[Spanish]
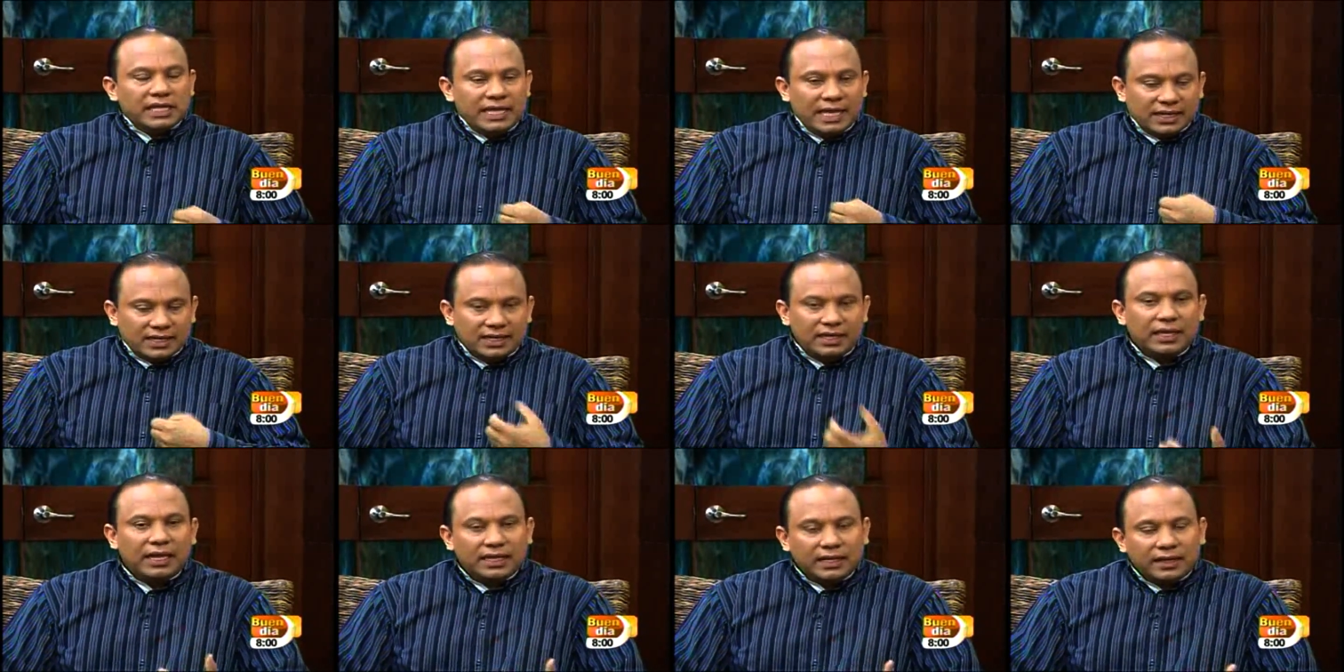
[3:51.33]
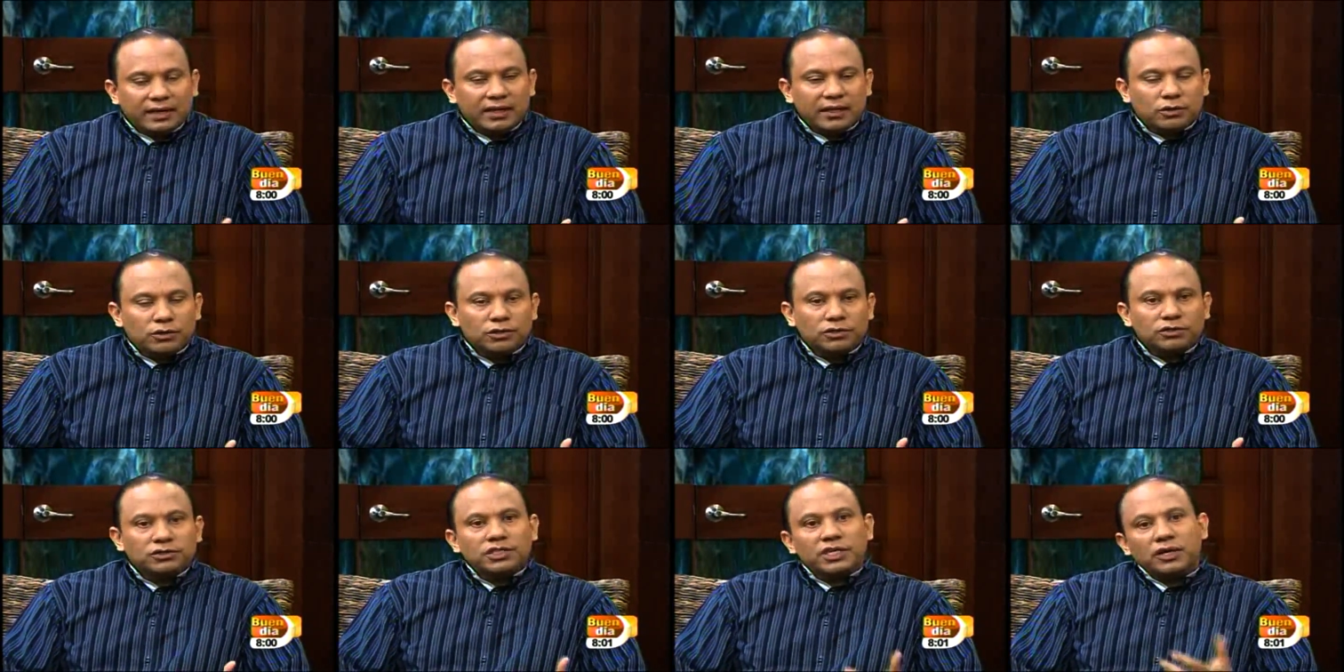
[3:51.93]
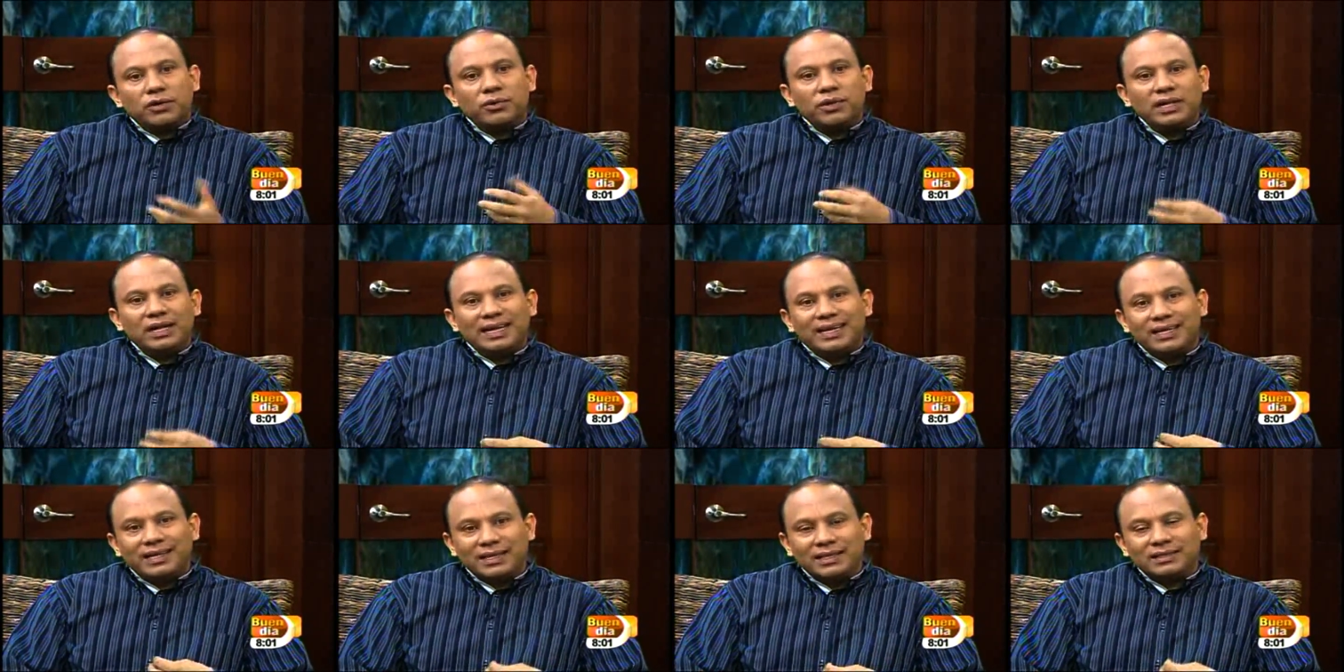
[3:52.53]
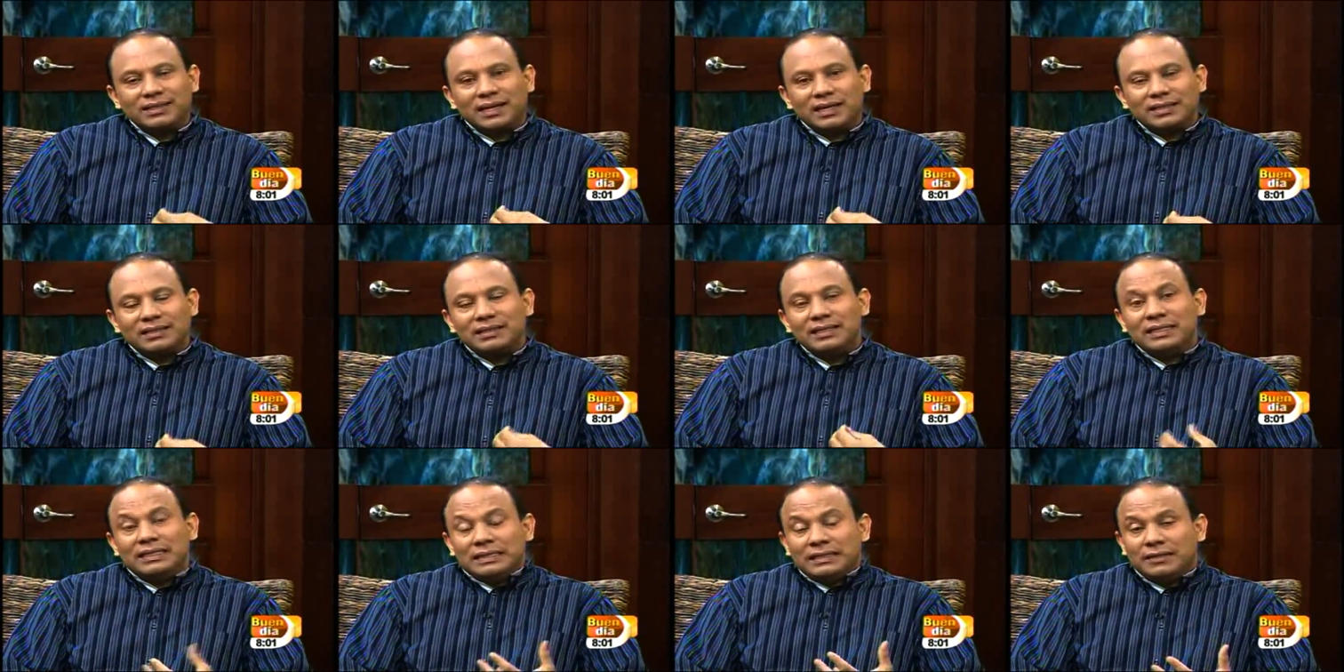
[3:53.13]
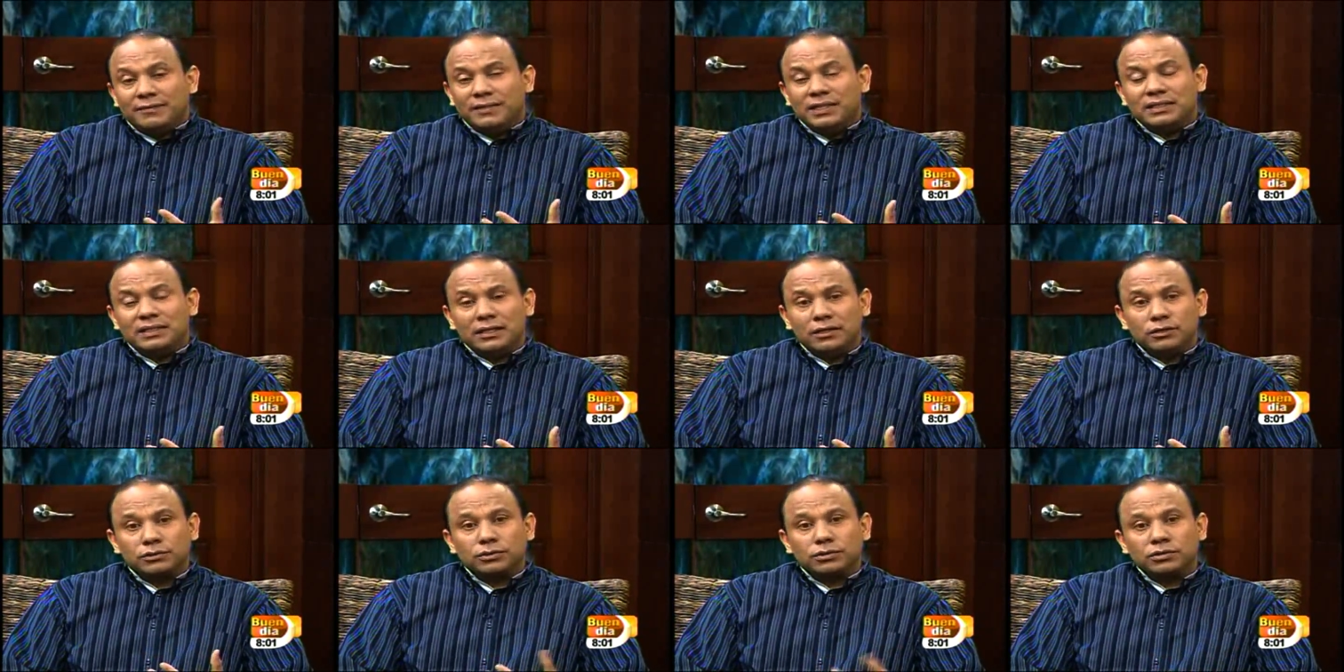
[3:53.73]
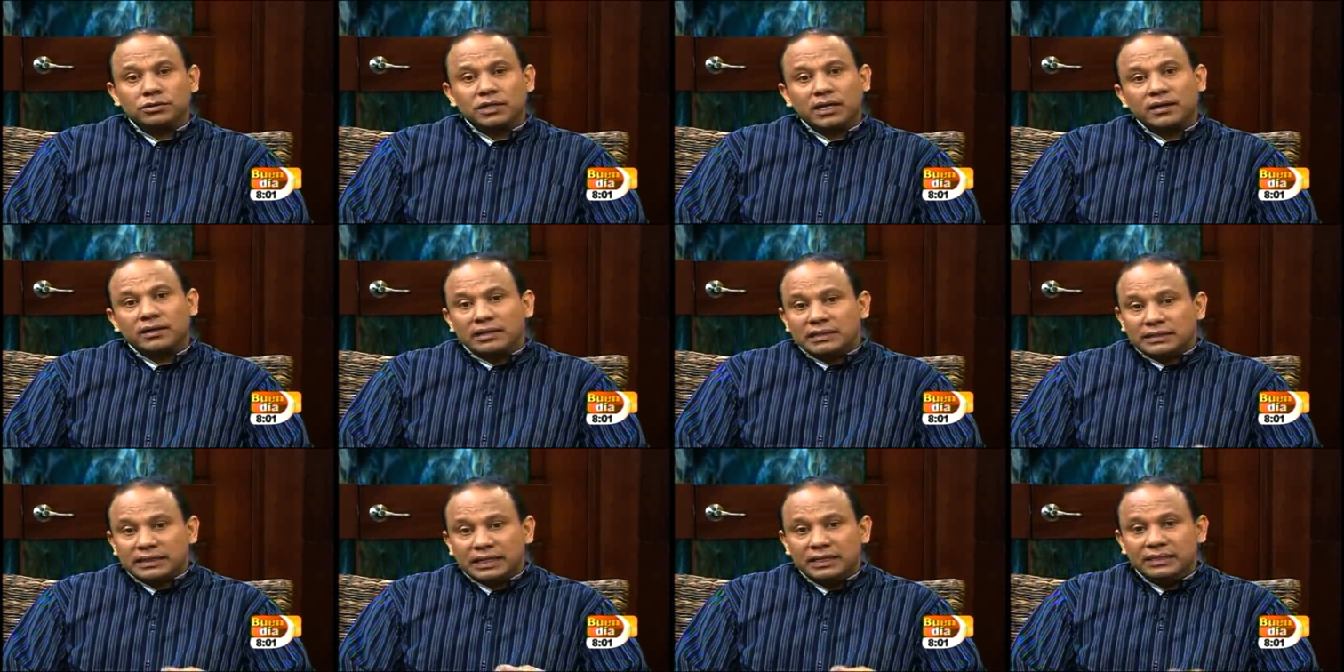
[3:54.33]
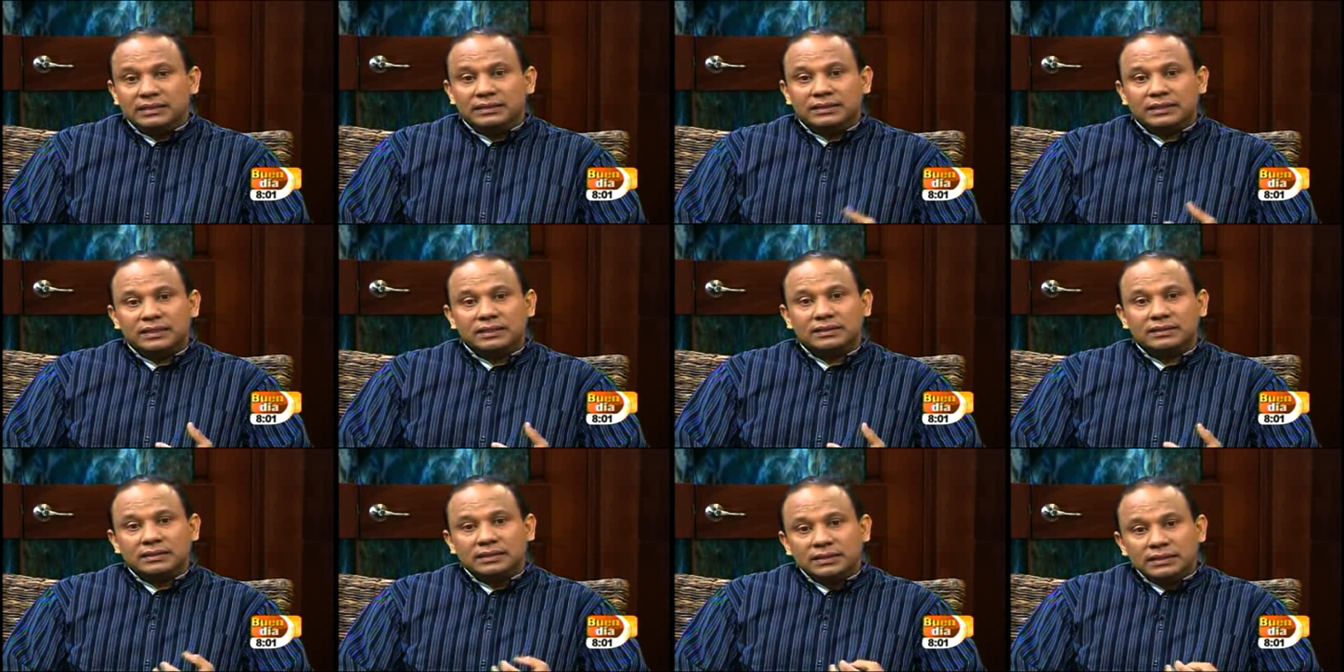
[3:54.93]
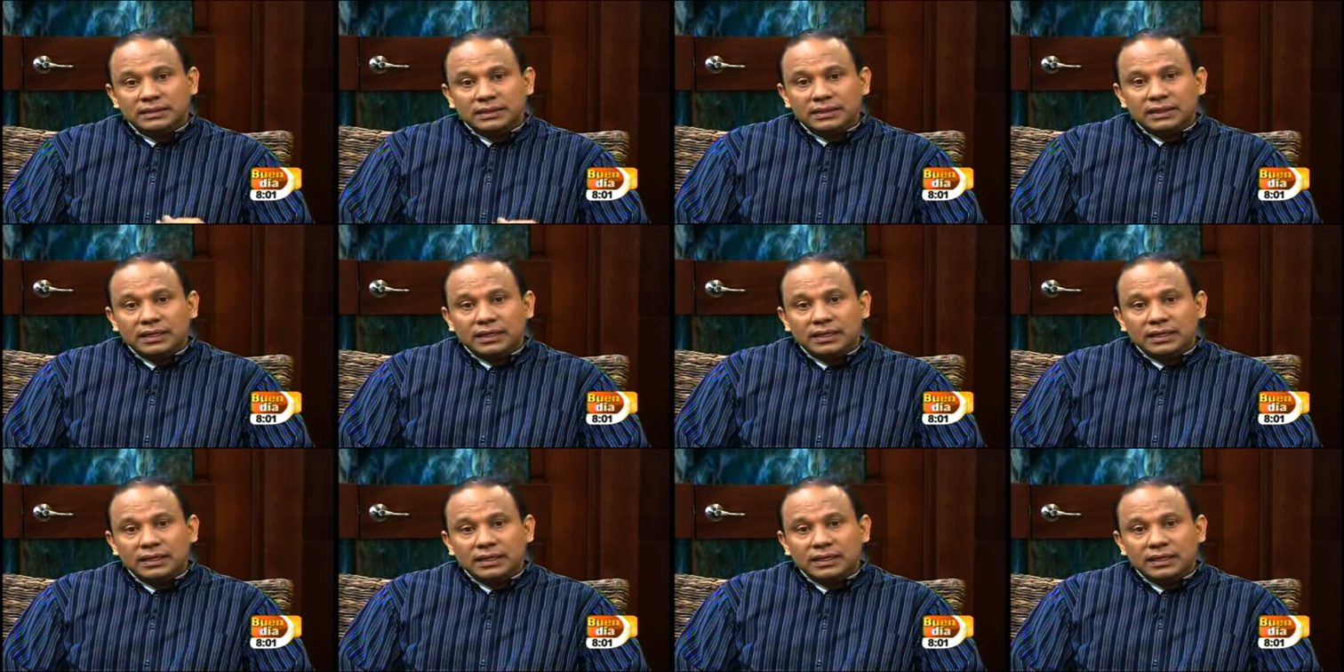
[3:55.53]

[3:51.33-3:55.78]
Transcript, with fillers: Y aquí hay que reconocerlo, Edgar. Tristemente los costarricenses